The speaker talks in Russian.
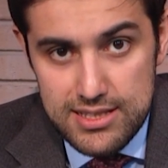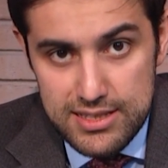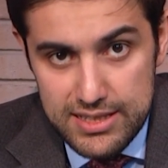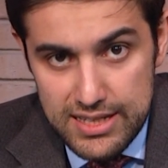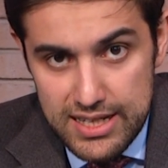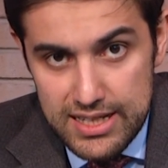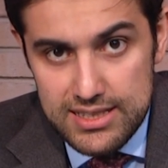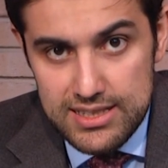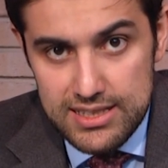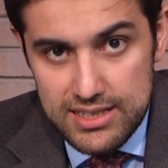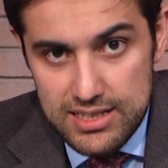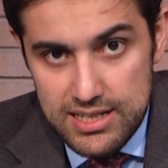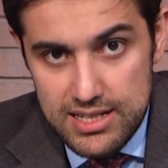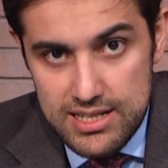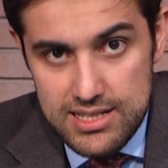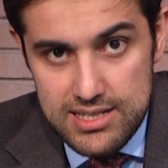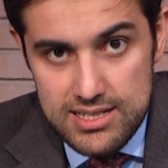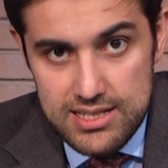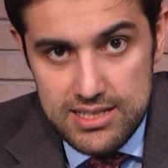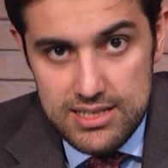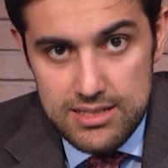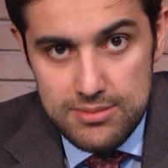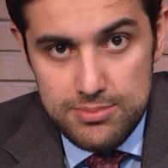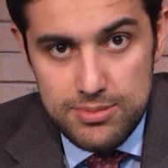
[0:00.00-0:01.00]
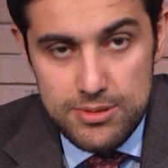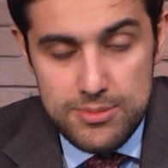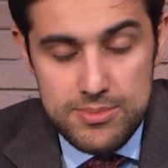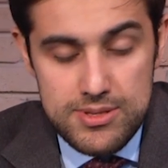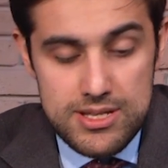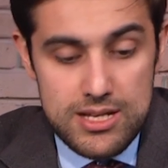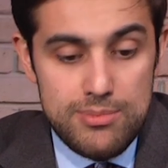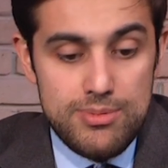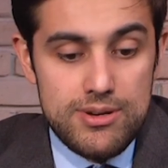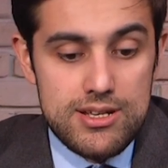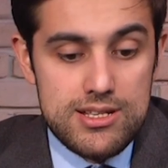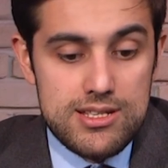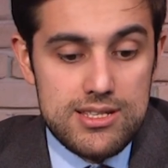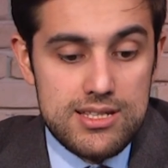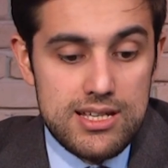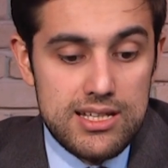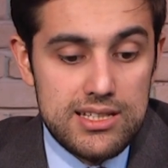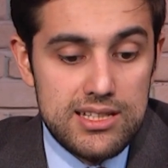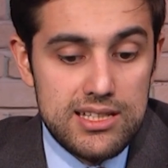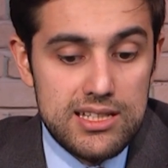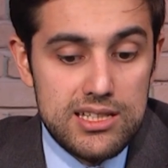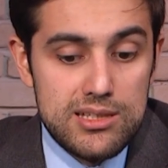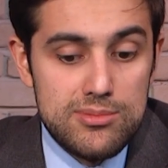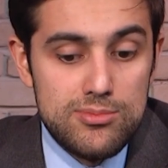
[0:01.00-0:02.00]
НАТО и России по безопасности,
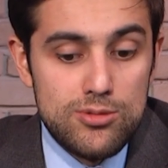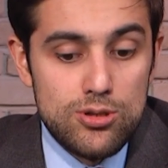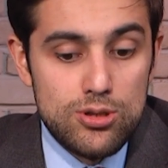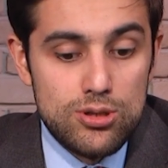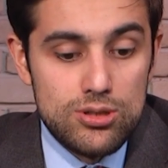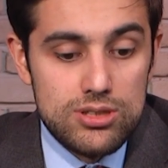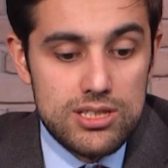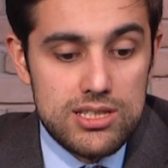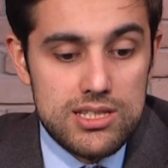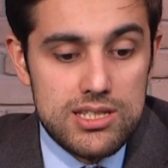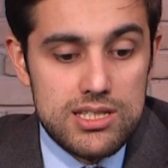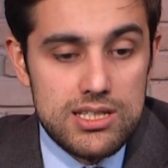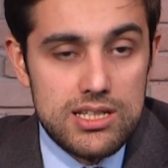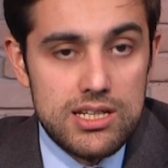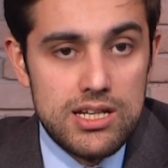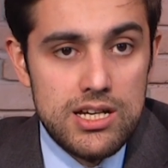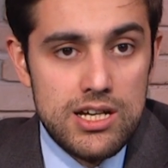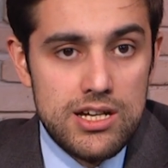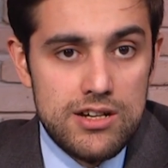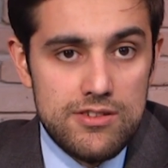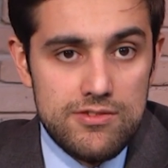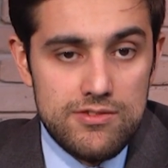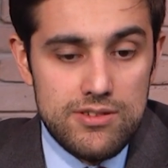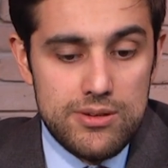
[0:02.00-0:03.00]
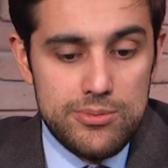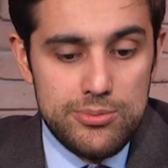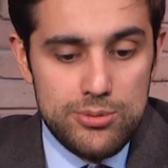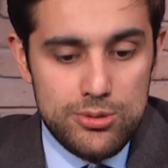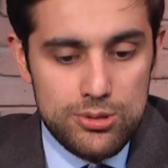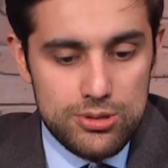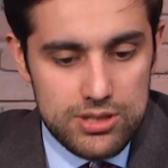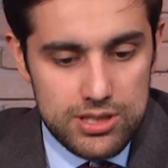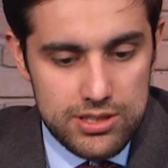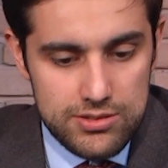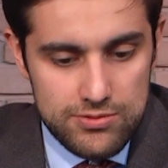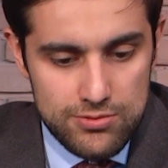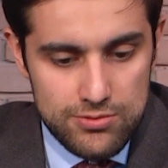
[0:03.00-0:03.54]
они не могут идти в обход